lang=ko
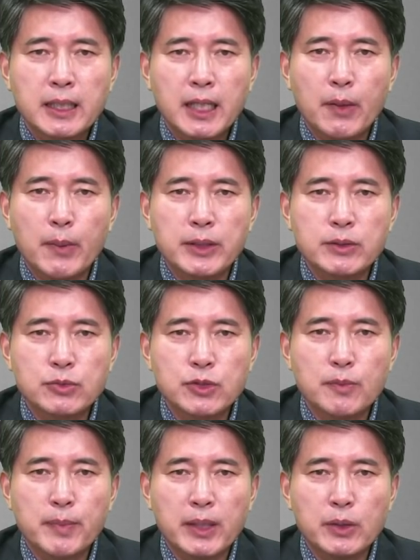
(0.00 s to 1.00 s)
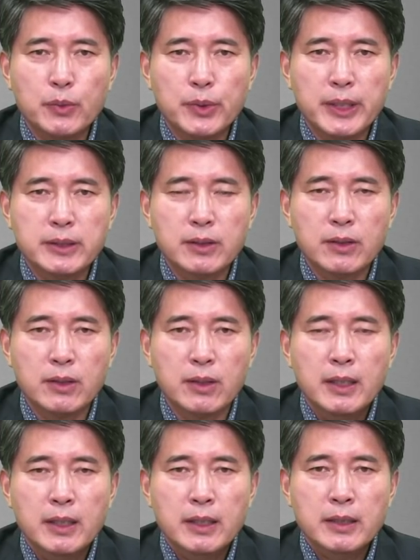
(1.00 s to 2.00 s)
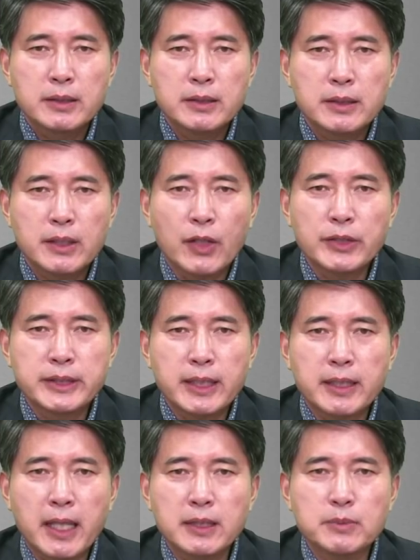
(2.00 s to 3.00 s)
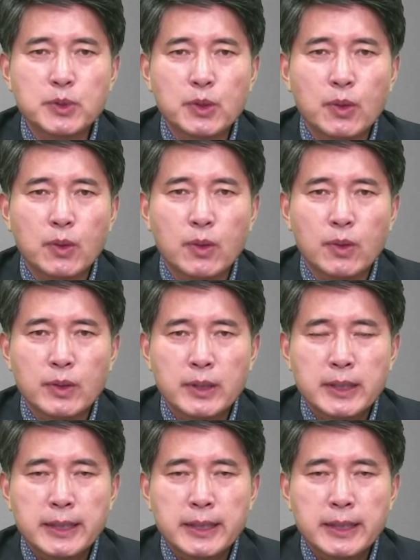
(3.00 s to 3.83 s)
해외에서 수입하기 위해서 그 결제 대금으로